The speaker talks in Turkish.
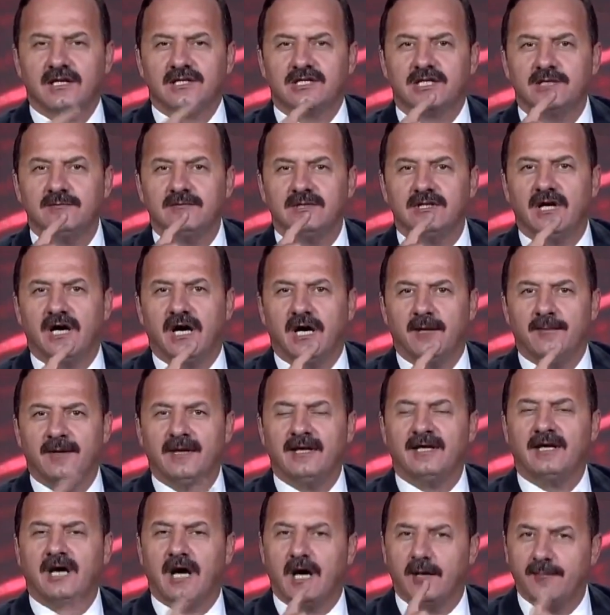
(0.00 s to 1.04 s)
Şimdi
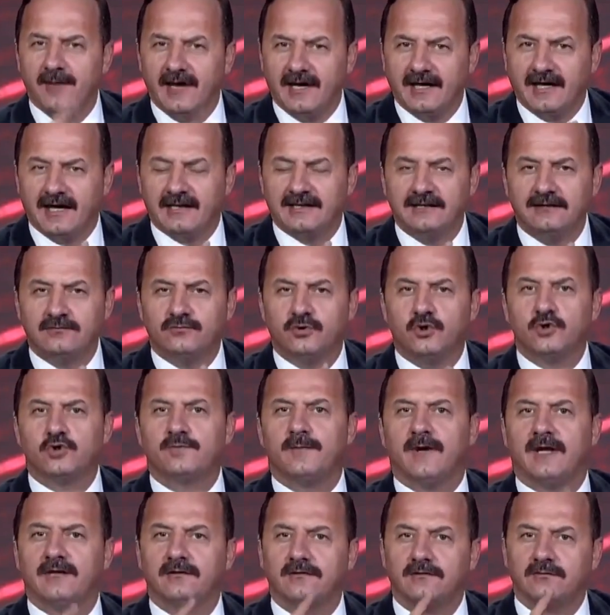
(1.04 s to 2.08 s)
Amerika Amerika'dır.
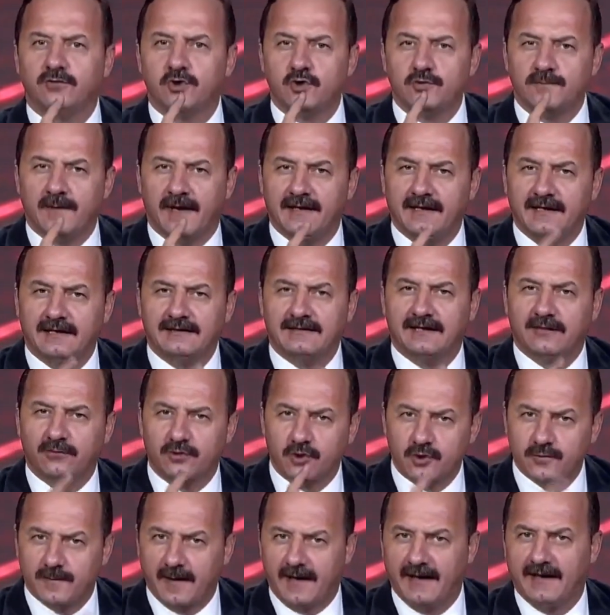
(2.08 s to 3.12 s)
Düşman düşmanlık da
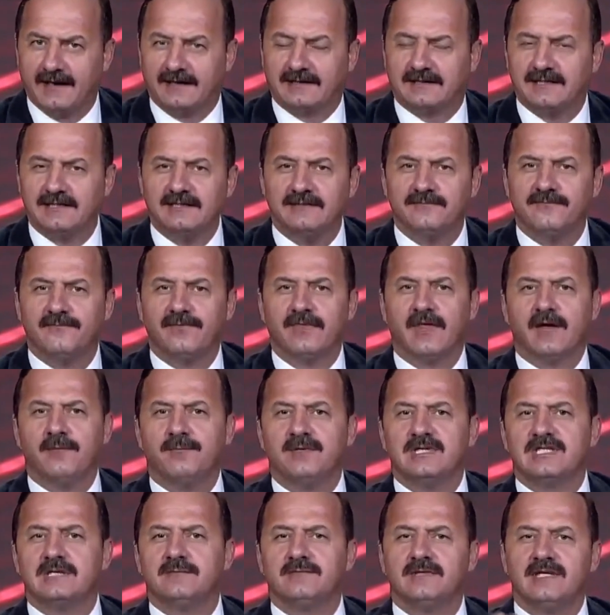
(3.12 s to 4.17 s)
düşmanlıktır.
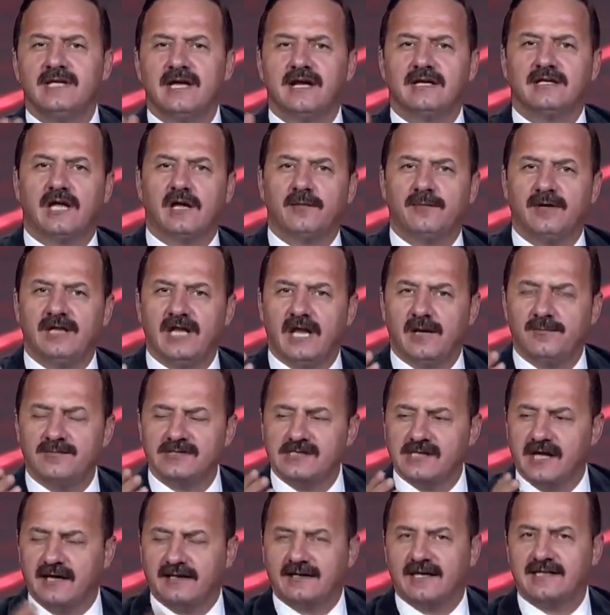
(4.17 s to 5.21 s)
Bizim diğer
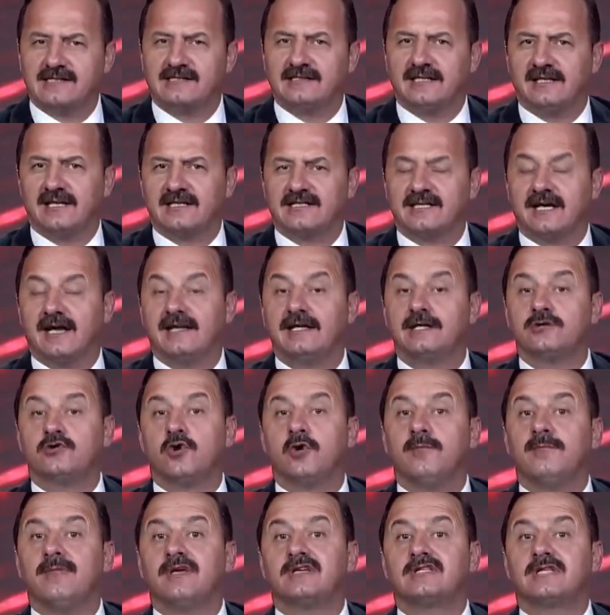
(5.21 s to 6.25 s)
darbelerimizin arkasında da sadece
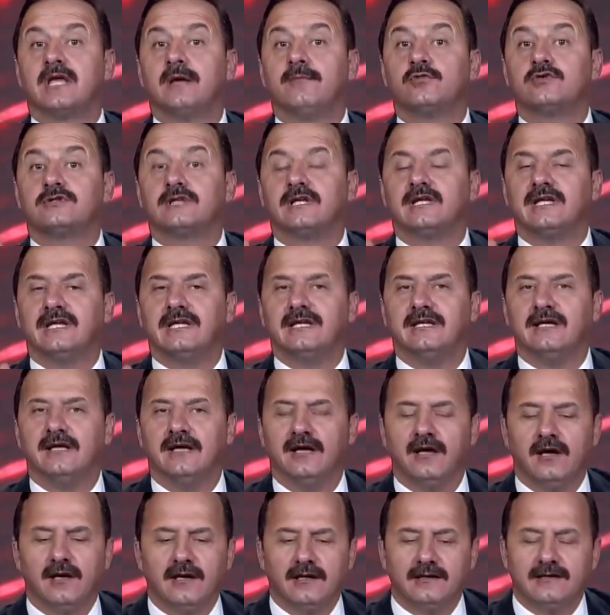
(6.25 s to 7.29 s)
15 Temmuz'da değil,
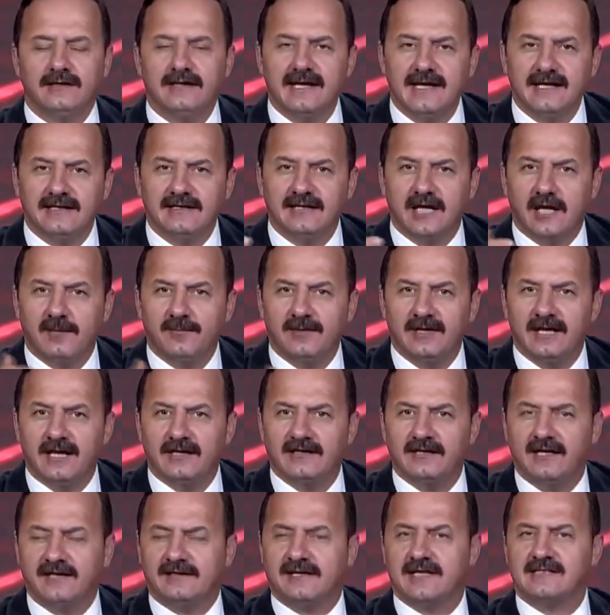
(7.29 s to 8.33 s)
diğer
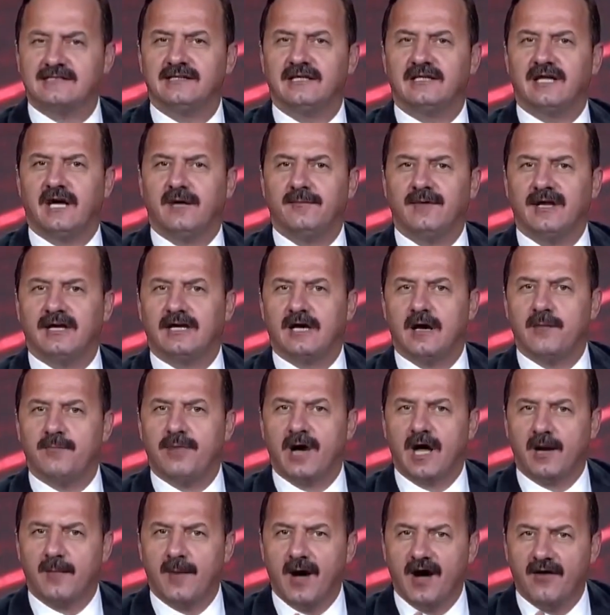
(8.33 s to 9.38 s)
darbelerin arkasında da Amerikan
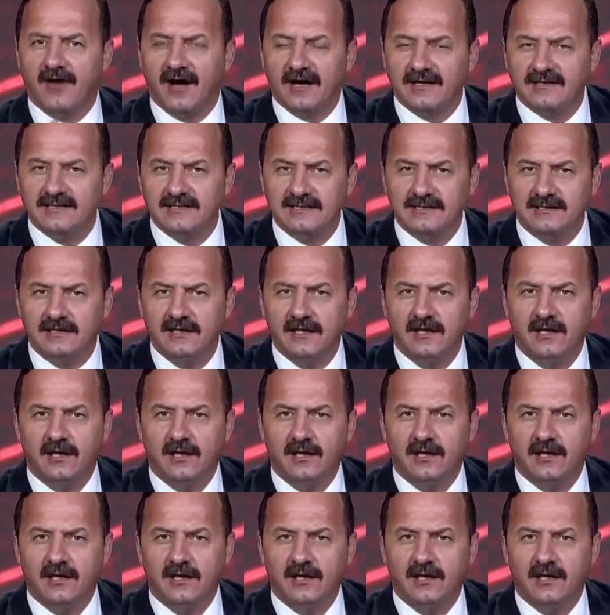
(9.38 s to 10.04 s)
parmağı vardır.